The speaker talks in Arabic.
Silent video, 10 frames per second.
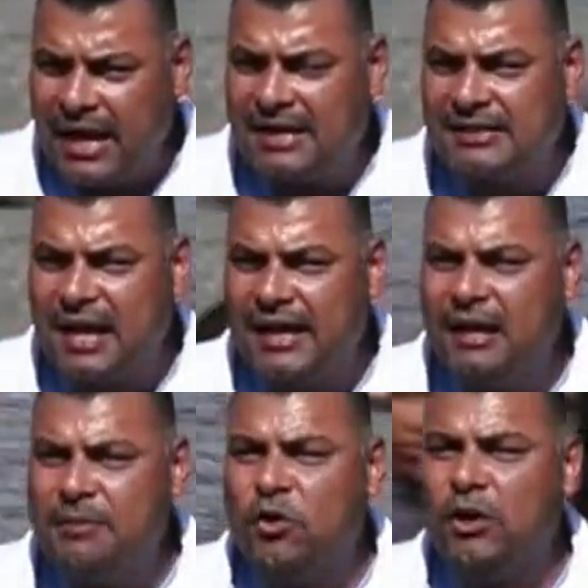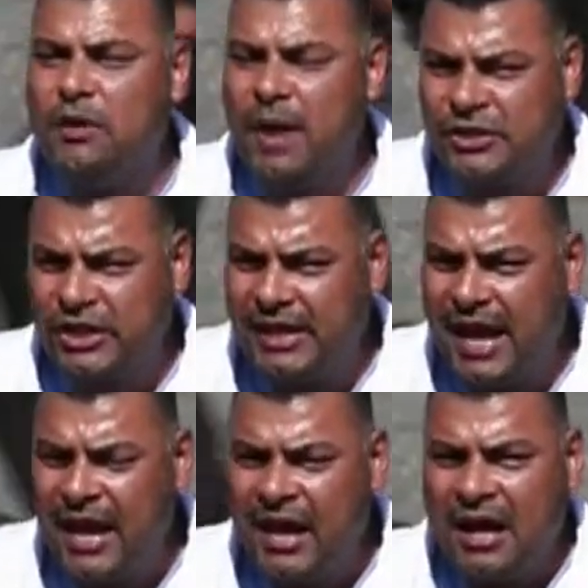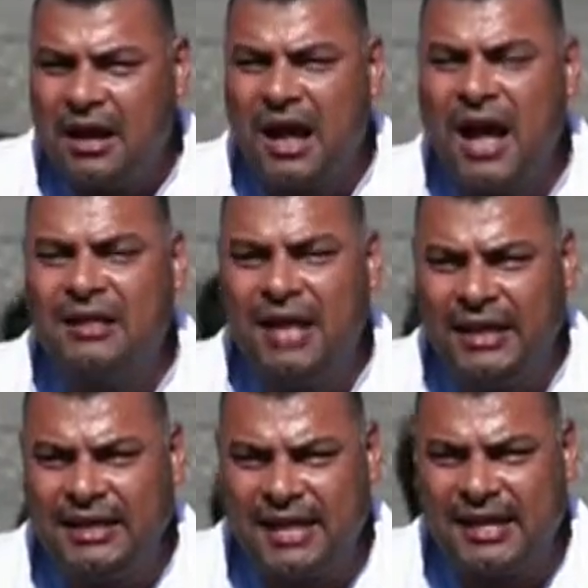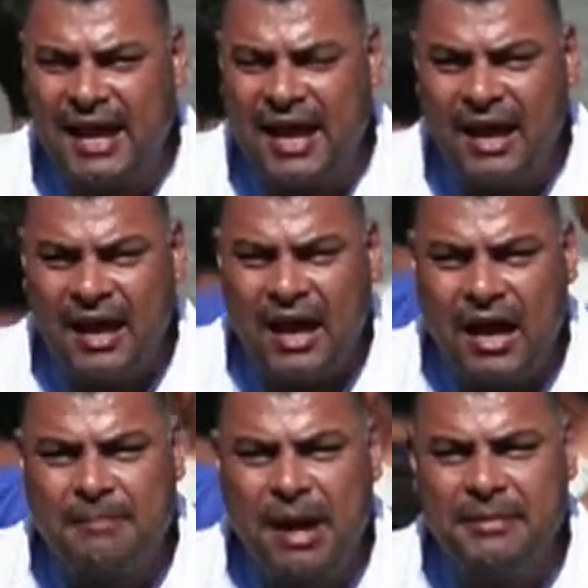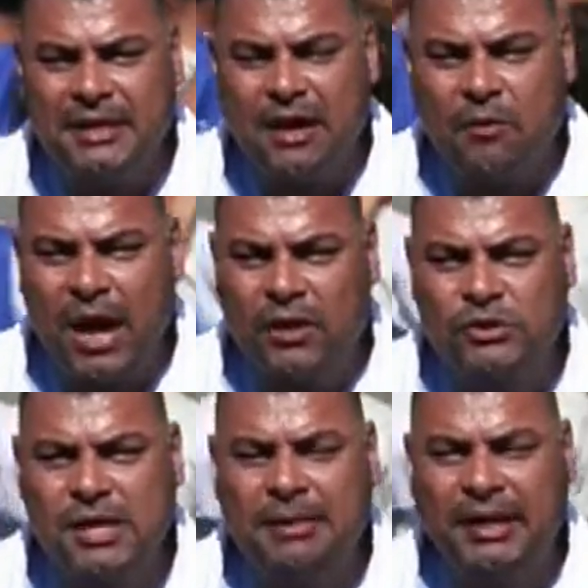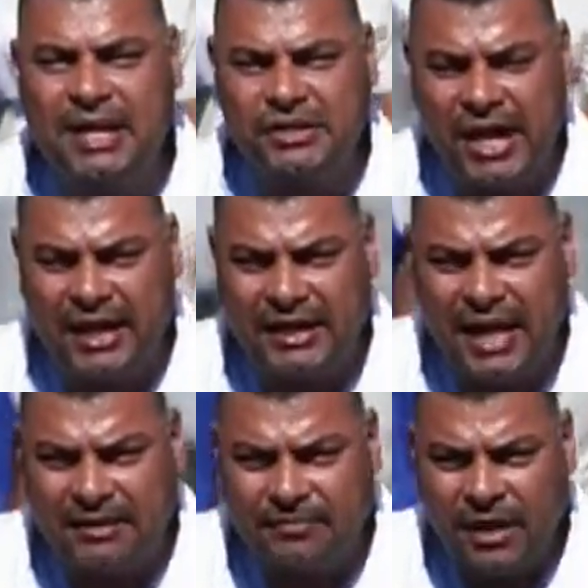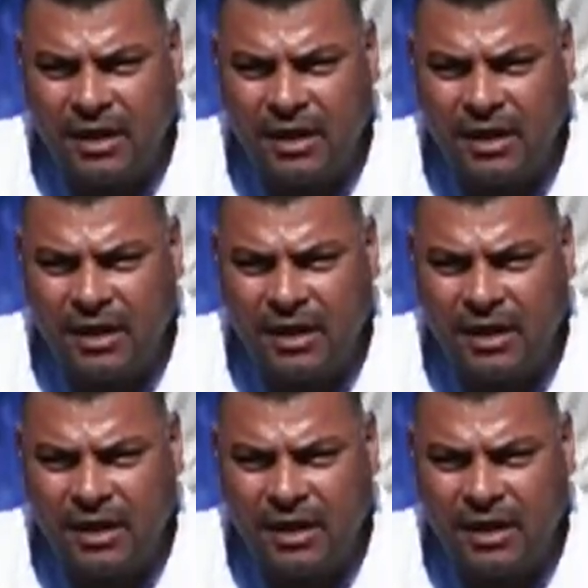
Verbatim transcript: الإسرائيلي بكل وحشية راح ضحيتها 471 شهيدا